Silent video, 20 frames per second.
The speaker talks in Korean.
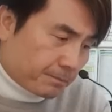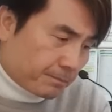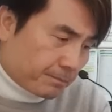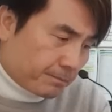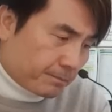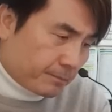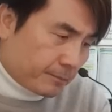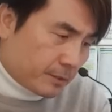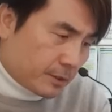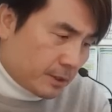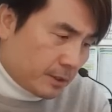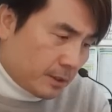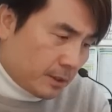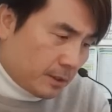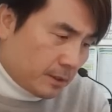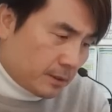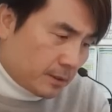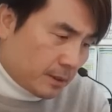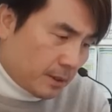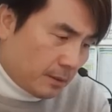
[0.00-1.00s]
음,
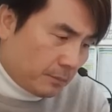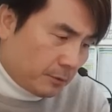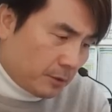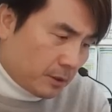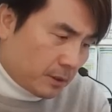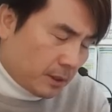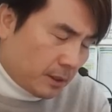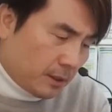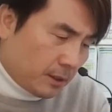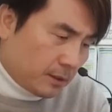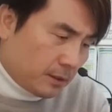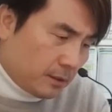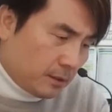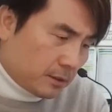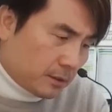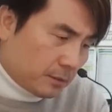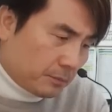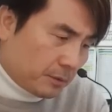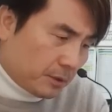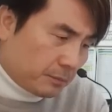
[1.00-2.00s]
지난 3월 달에
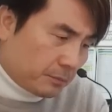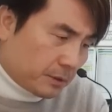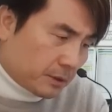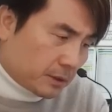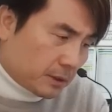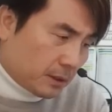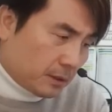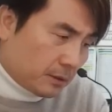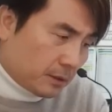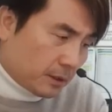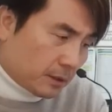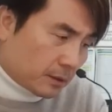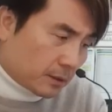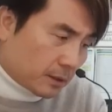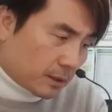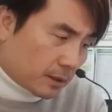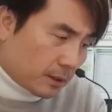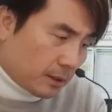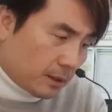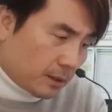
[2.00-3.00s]

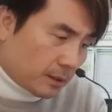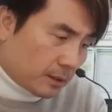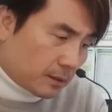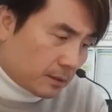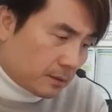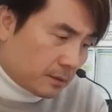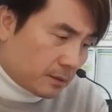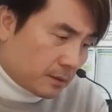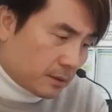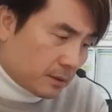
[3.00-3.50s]
1.2%였다가